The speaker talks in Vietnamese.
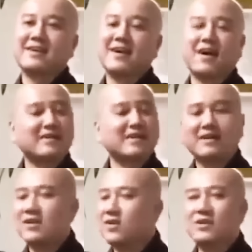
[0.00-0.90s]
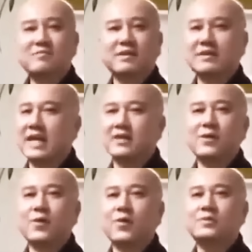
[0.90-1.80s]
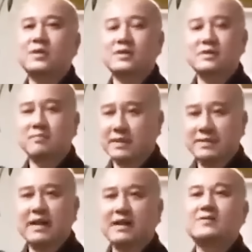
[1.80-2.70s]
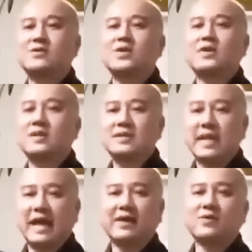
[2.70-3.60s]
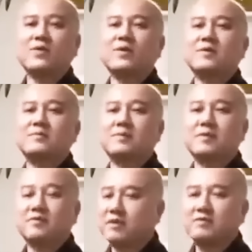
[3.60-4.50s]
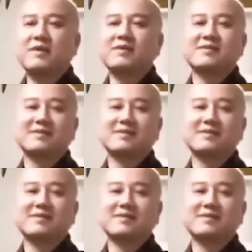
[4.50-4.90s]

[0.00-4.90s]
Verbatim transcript: họ vẫn lo cho mình đầy đủ, từ bệnh tật cho đến già nua, vân vân.